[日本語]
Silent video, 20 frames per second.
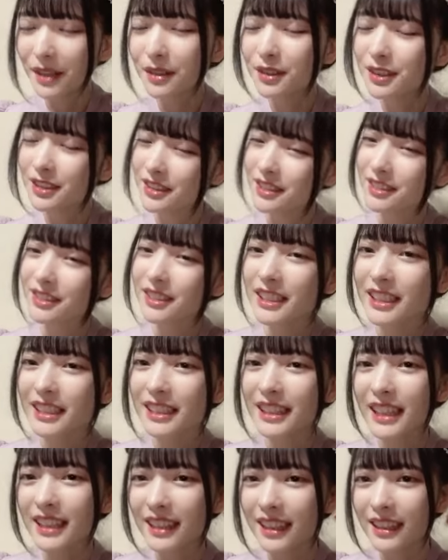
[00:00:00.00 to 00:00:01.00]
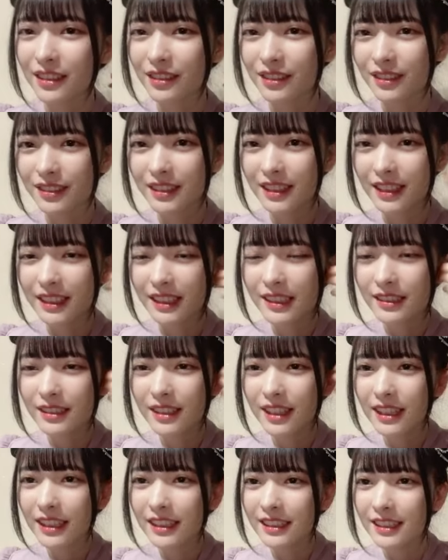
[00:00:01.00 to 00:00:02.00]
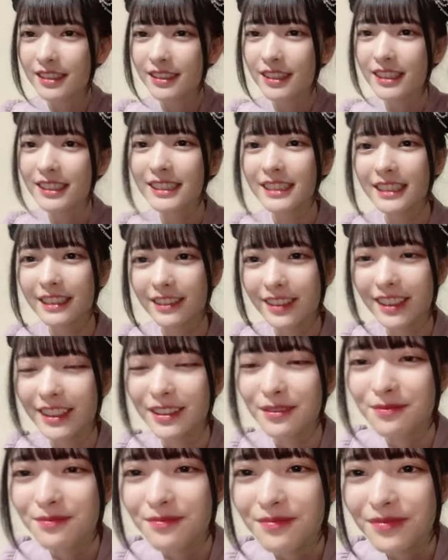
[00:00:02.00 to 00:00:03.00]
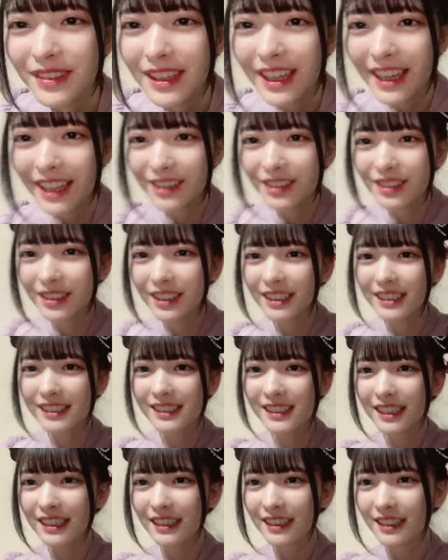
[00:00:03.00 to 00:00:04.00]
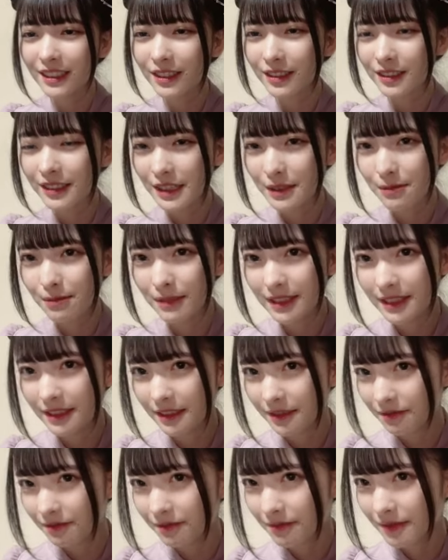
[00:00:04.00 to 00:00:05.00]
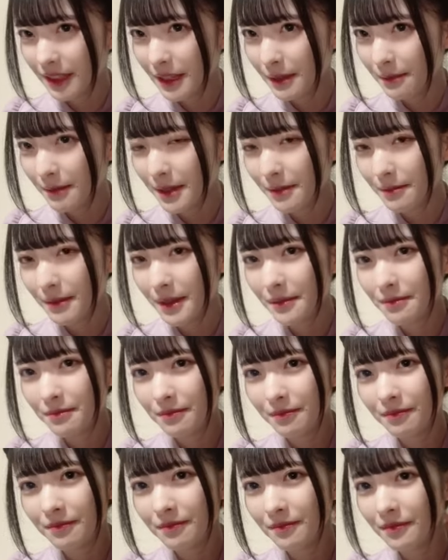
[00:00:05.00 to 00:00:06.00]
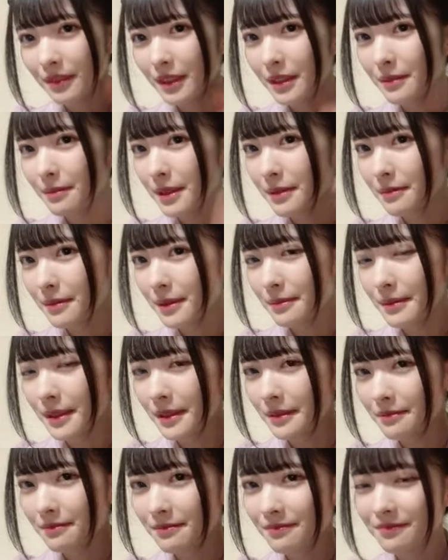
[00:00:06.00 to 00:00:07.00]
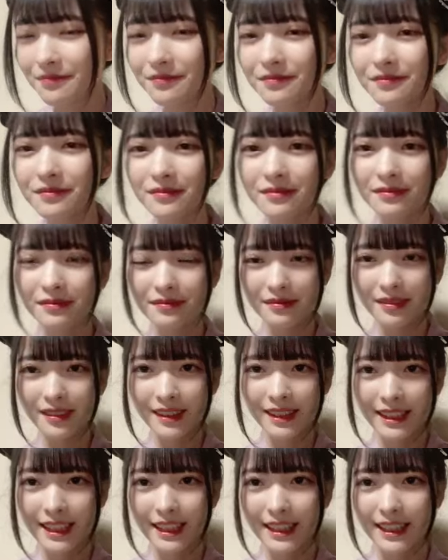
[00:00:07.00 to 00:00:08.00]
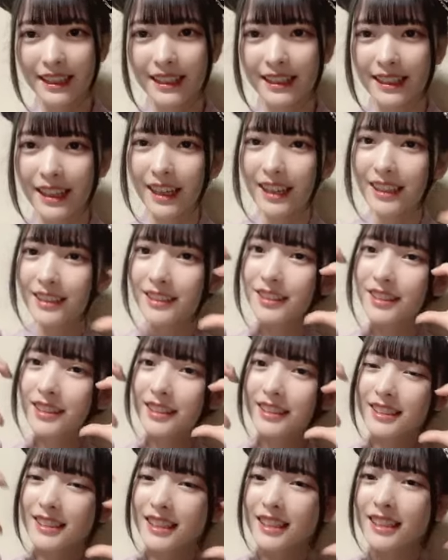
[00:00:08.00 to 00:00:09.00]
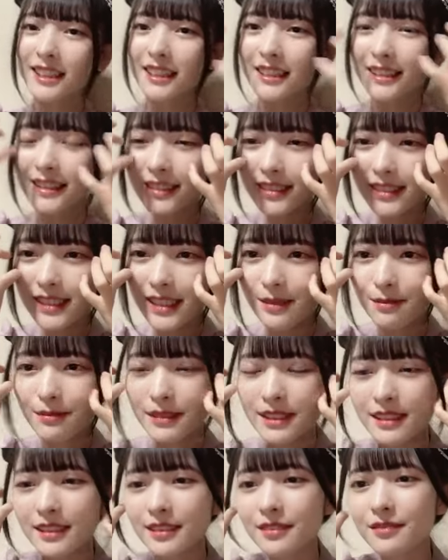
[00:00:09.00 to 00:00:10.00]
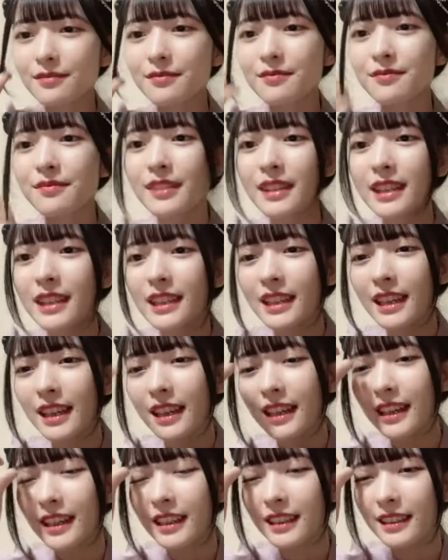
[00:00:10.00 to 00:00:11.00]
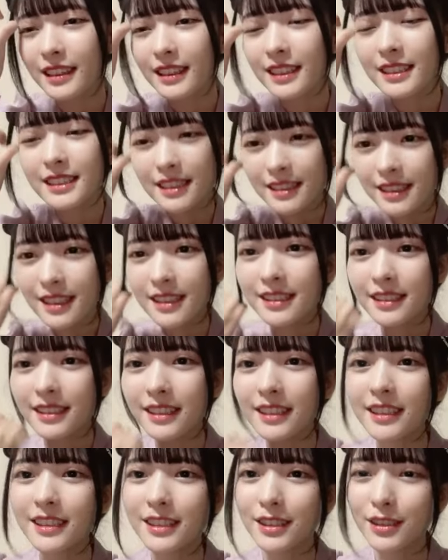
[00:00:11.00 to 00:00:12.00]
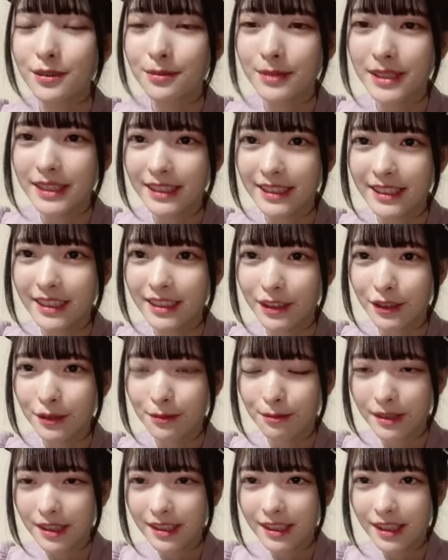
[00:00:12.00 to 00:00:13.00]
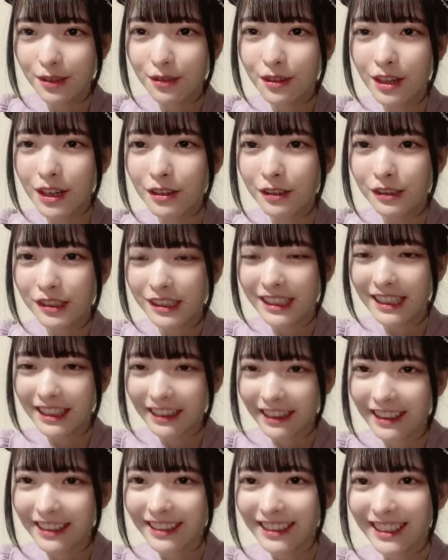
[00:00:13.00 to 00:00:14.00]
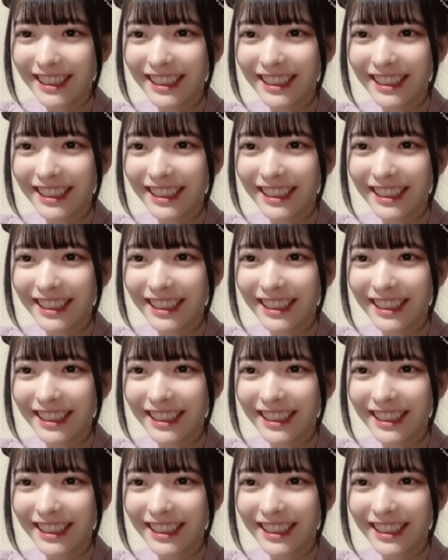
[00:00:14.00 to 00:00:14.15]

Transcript: 倒すなんだろうなんかそんな感じのやつだよねハートたくさんありがとうございますやばいやばいやばいやばいやばい出てきたハートたくさんありがとうございますはい渚さん好きですよめっちゃめっちゃお顔好きで